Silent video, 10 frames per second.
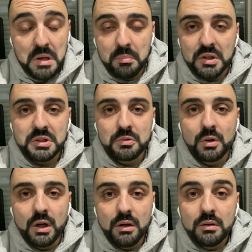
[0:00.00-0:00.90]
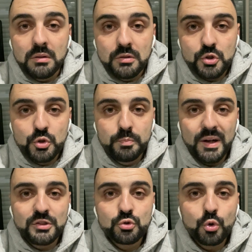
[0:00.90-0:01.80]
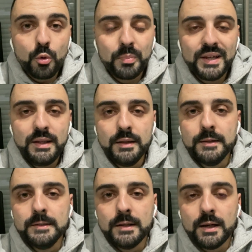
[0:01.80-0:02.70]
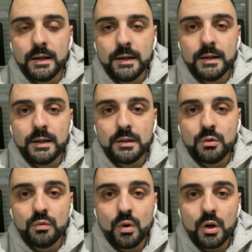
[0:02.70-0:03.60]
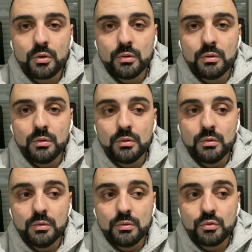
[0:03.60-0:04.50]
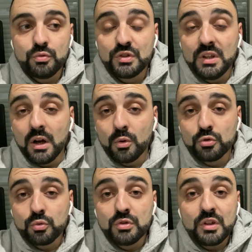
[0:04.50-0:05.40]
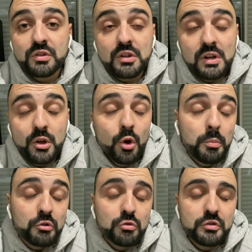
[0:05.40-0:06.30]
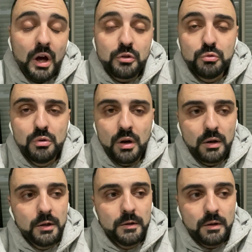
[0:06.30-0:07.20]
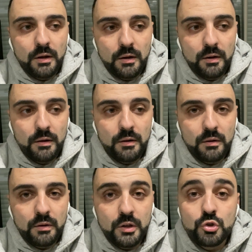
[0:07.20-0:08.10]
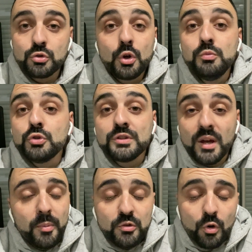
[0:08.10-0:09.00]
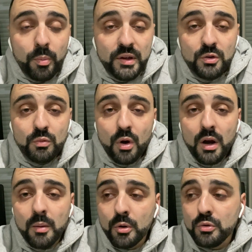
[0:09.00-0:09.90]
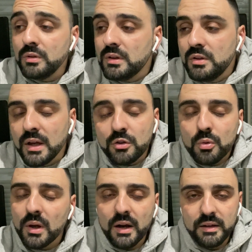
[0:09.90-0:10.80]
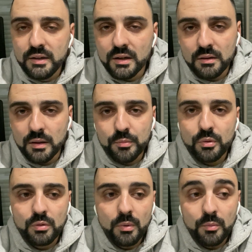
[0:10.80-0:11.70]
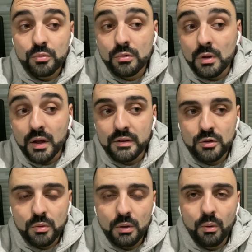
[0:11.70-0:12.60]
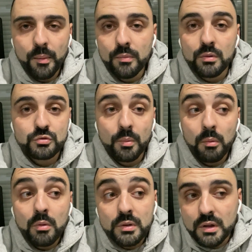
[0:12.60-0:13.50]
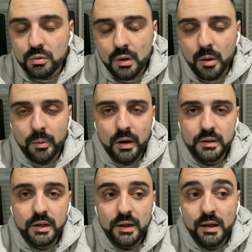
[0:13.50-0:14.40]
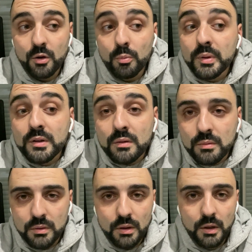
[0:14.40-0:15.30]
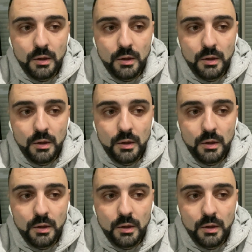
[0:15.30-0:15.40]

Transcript: partir de là, je suis pas surpris de voir que tout ce qu'il a construit, ça se casse la gueule parce que c'était un nul. Euh, et je, comme je ne serais pas surpris de voir La Brune détruire la Ligue 1, absolument, puisqu'il a détruit l'OM. Je vois pourquoi il détruirait pas la Ligue 1, il est incompétent. Donc